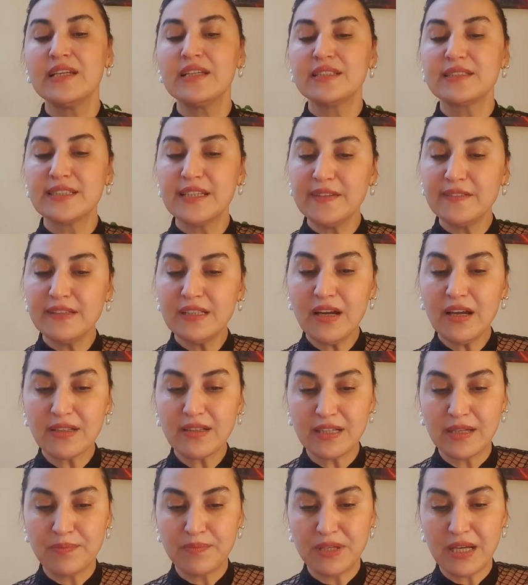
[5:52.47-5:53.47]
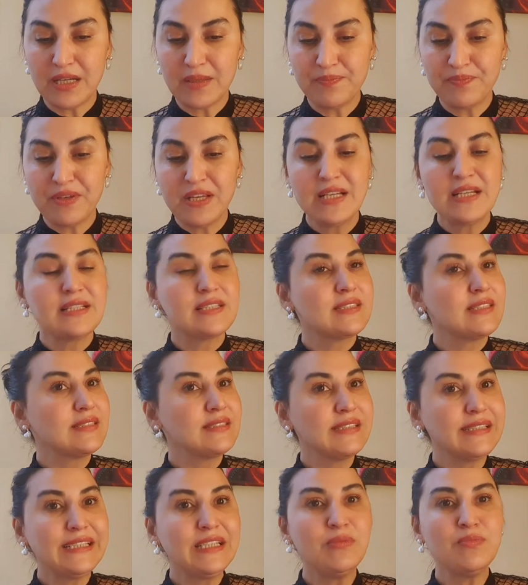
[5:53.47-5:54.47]
Sevgili akrepler
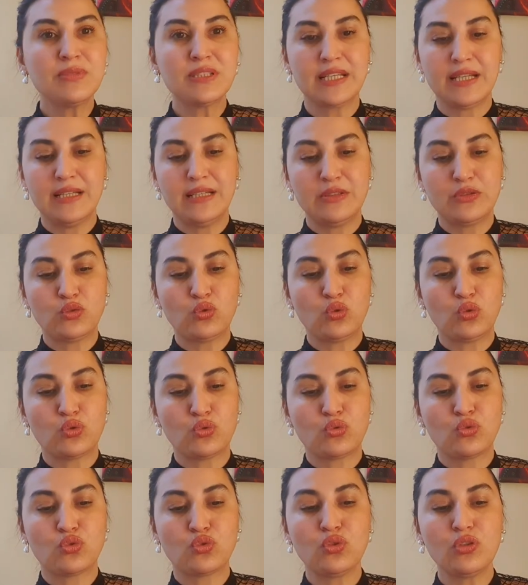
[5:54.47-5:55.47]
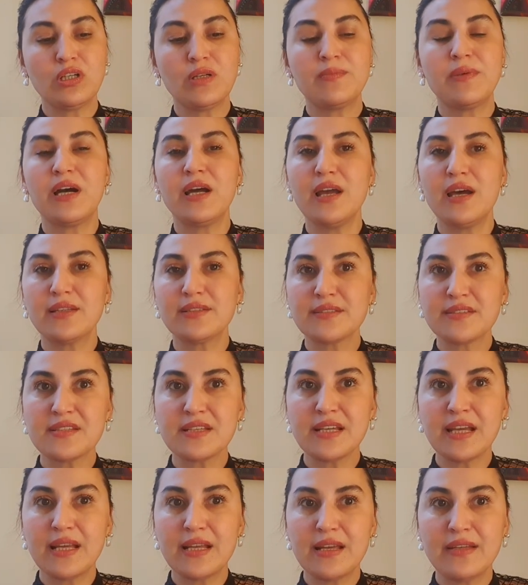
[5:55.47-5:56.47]
sizin kimseyle sorununuz yok ama
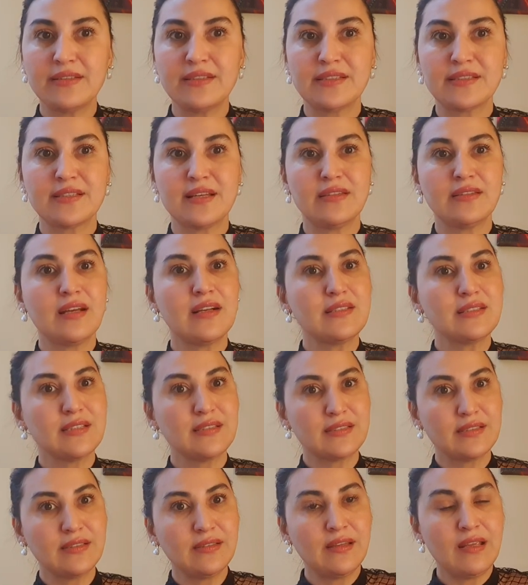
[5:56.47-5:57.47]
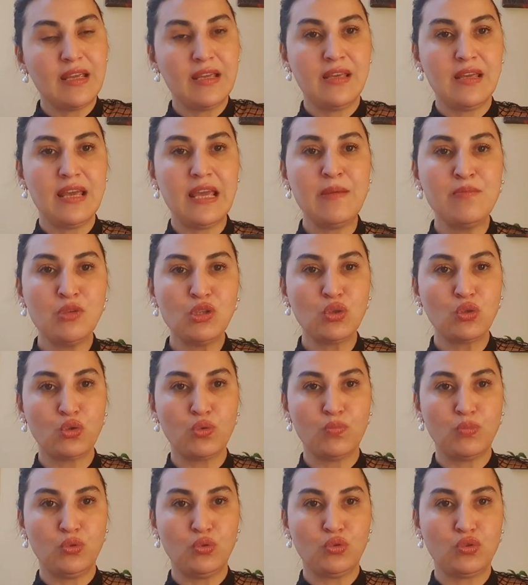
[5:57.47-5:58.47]
hayatınıza gelen insanlar sizin e, emir
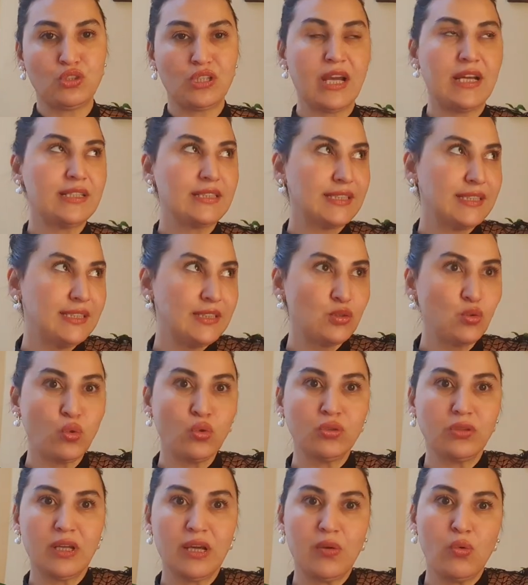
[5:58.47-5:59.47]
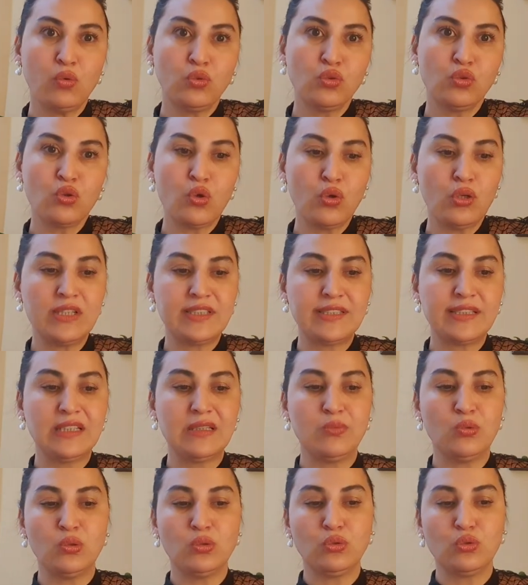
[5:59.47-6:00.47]
küpünüz. Yani siz onunla, onun kölesi
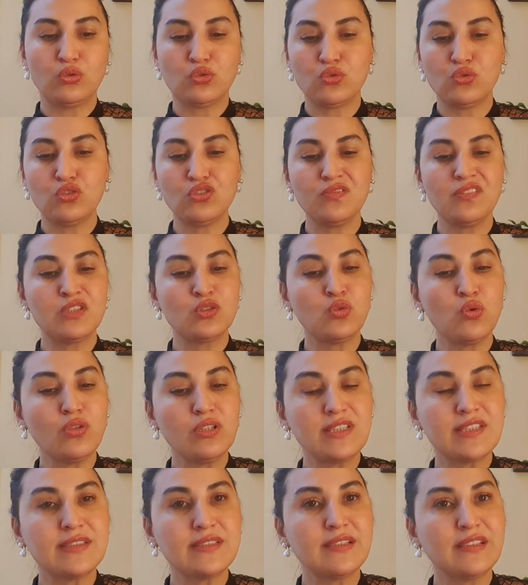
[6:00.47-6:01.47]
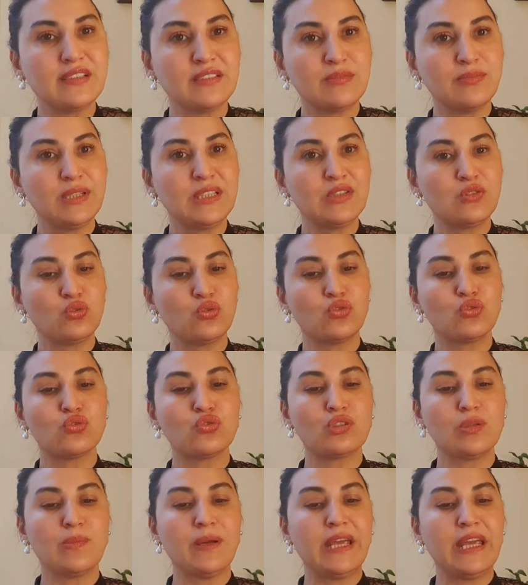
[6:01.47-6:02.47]
gibi oluyorsunuz ve sonrasında gitmek
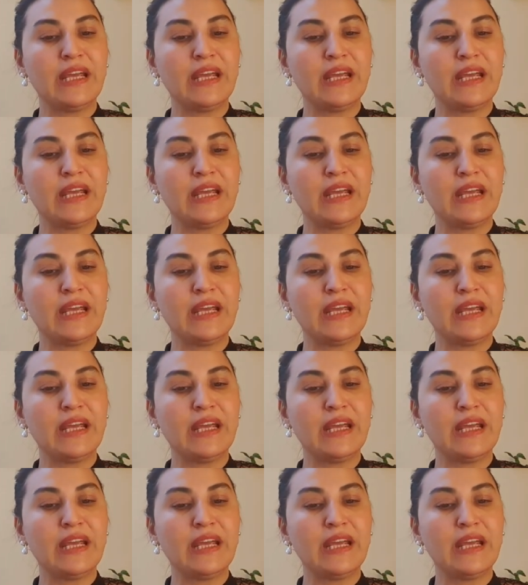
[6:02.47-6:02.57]
istiyorsunuz ama